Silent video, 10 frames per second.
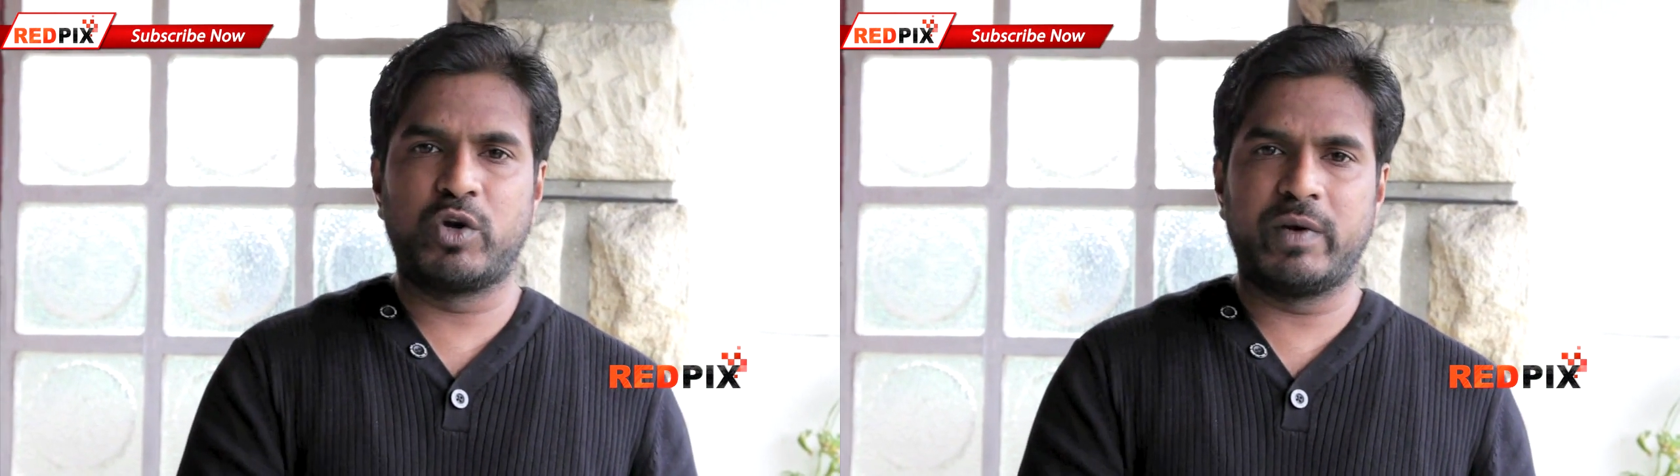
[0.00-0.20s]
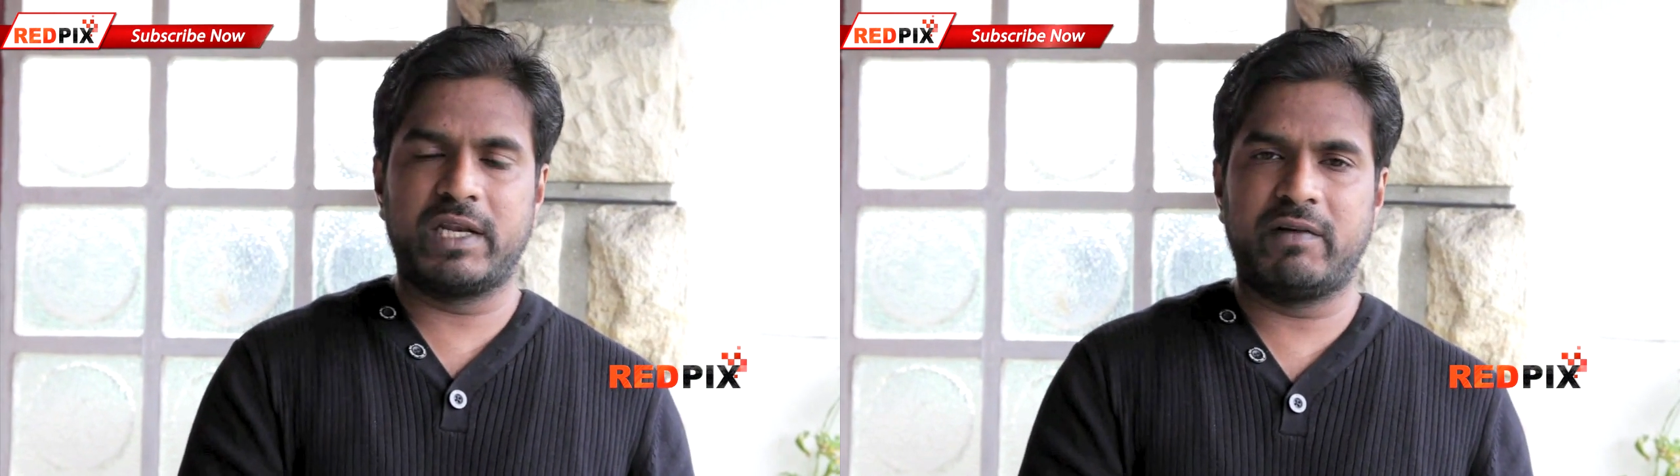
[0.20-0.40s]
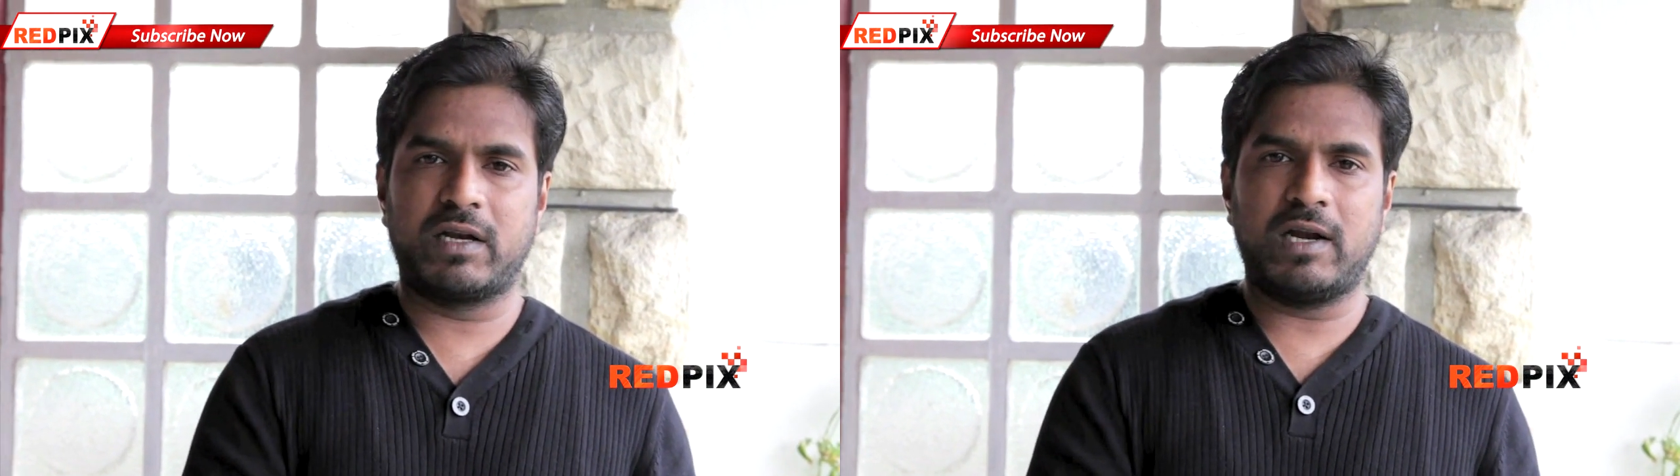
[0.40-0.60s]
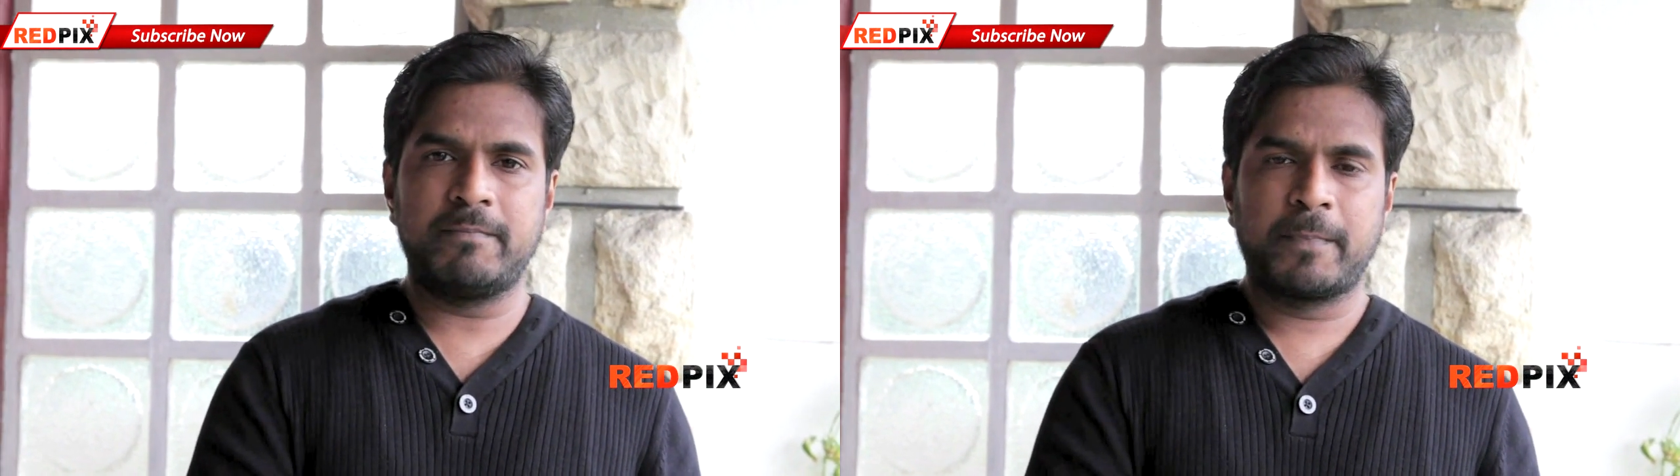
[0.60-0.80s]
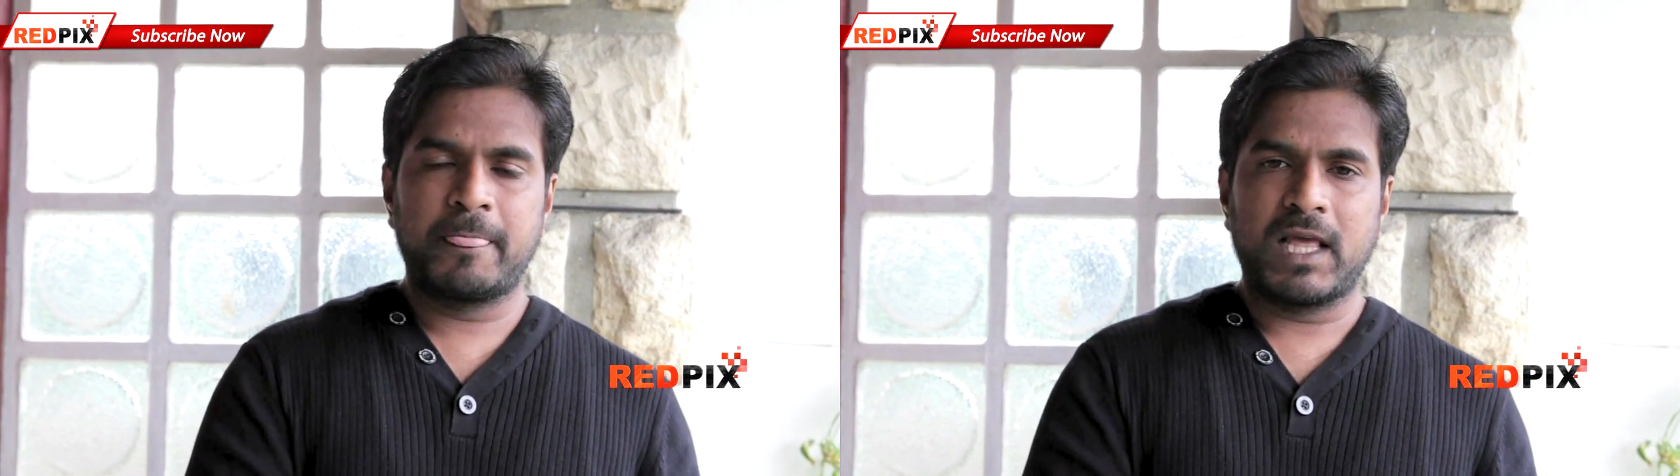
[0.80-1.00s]
முடிவு என்னவென்றால்
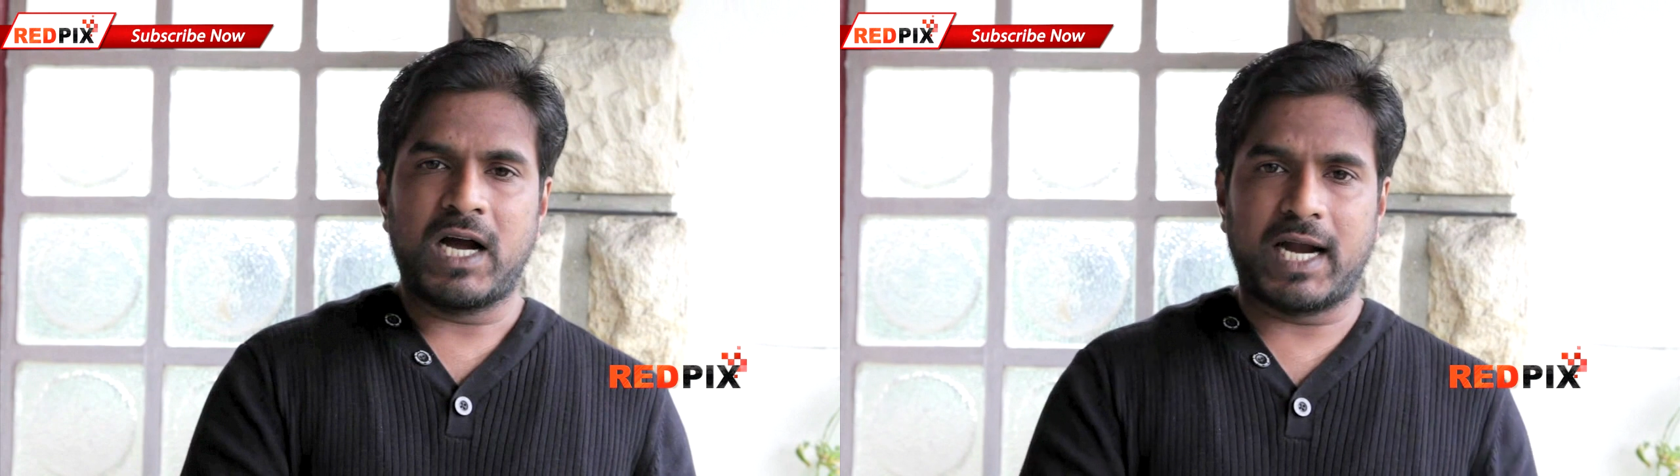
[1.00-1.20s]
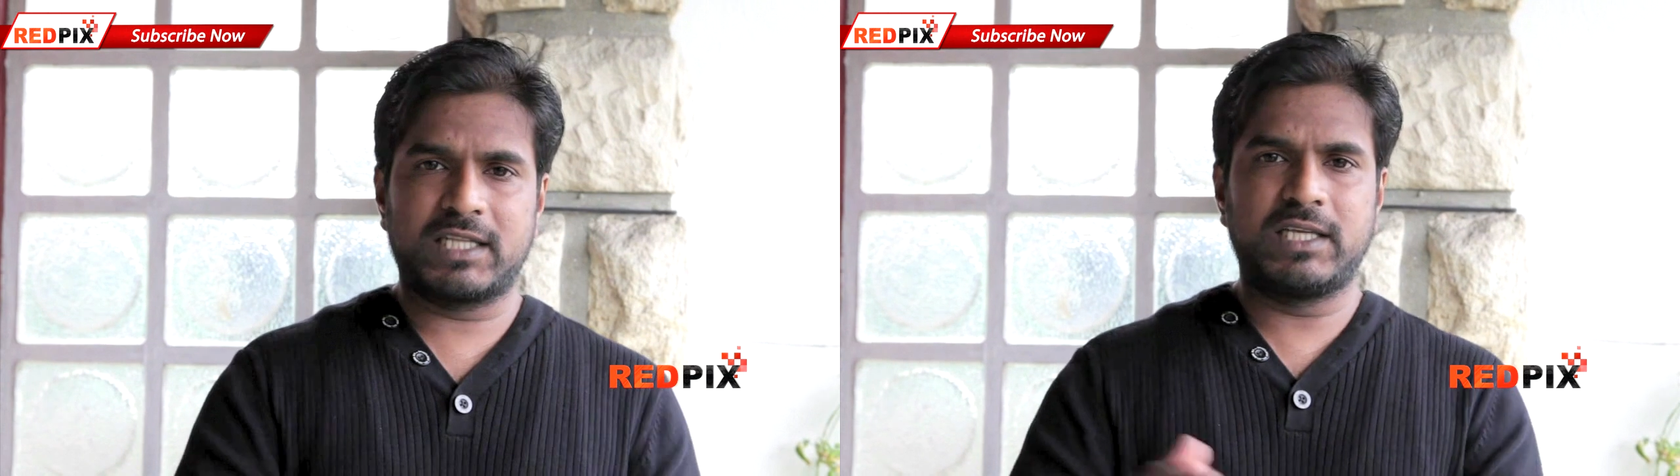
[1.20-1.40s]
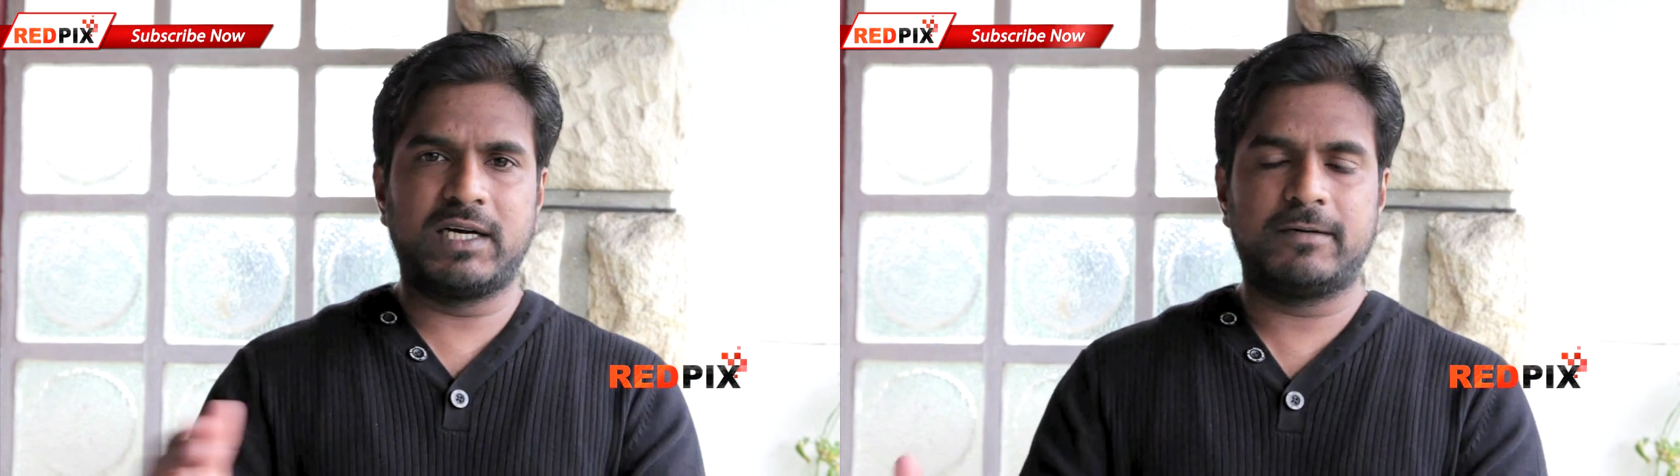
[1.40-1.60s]
அடுத்த